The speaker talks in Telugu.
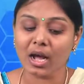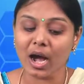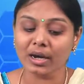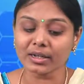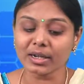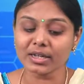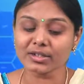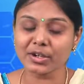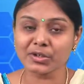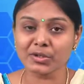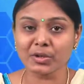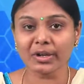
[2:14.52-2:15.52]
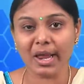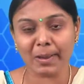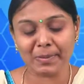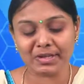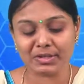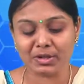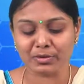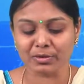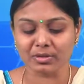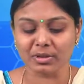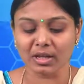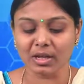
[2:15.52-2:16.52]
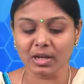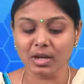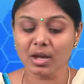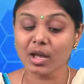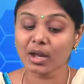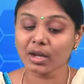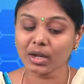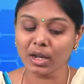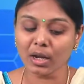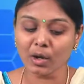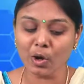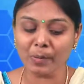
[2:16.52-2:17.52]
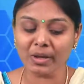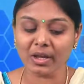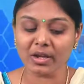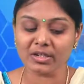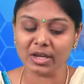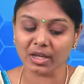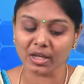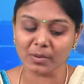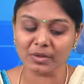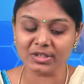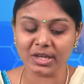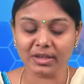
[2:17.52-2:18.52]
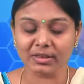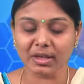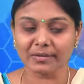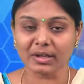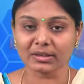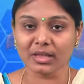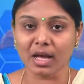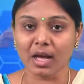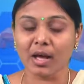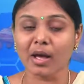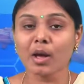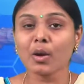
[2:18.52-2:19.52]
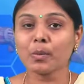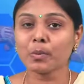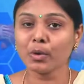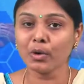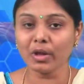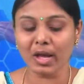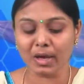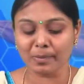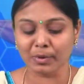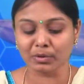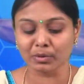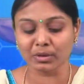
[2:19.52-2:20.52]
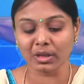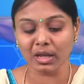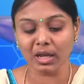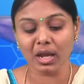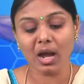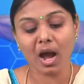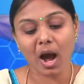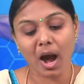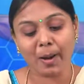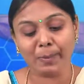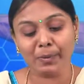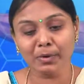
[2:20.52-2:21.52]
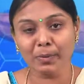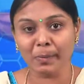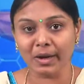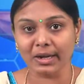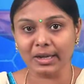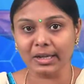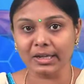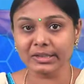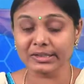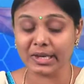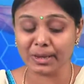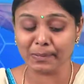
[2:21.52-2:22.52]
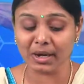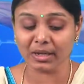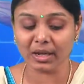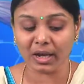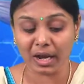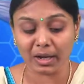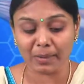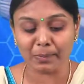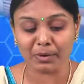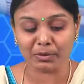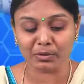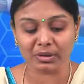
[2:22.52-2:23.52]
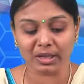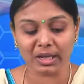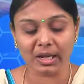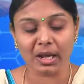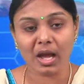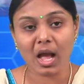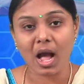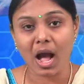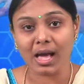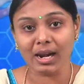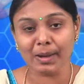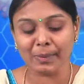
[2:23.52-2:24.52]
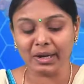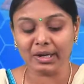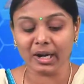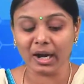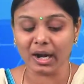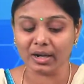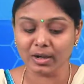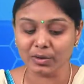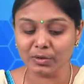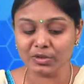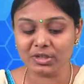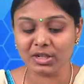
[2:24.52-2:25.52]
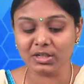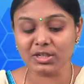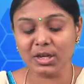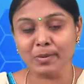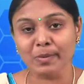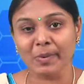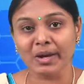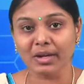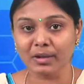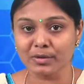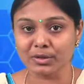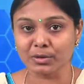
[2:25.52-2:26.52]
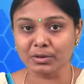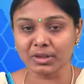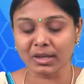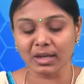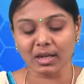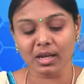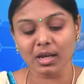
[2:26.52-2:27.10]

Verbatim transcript: కార్టిలేజ్ టిష్యూని డ్యామేజ్ చేస్తుంది కీలు లోపలికి క్షయక్రిములు చేరిన తర్వాత పుండు ఏర్పడుతుంది ఆ పుండు పగిలి చర్మానికి కన్నం పడుతుంది అలా పడిన కన్నం నుంచి చీము బయటకు వస్తుంది